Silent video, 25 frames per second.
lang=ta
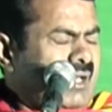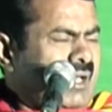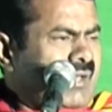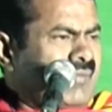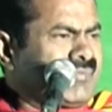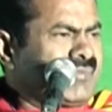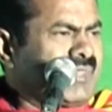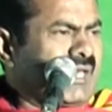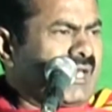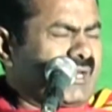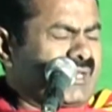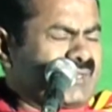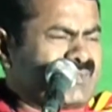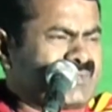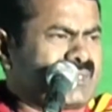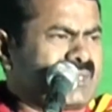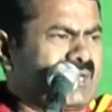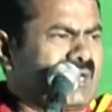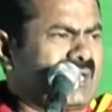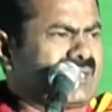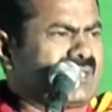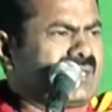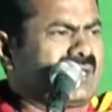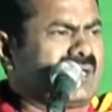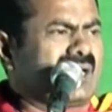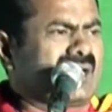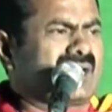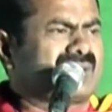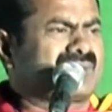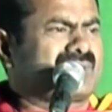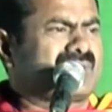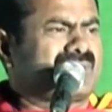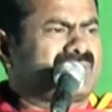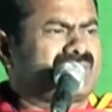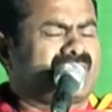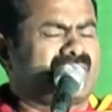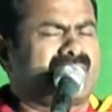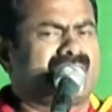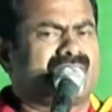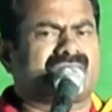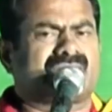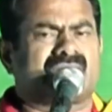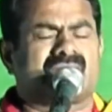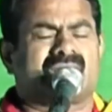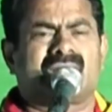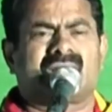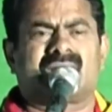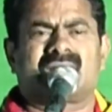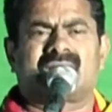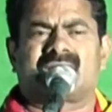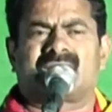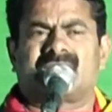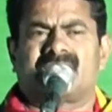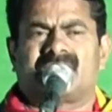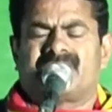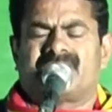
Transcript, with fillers: அந்த அரசியல் அதிகாரத்தை தேடித்தான்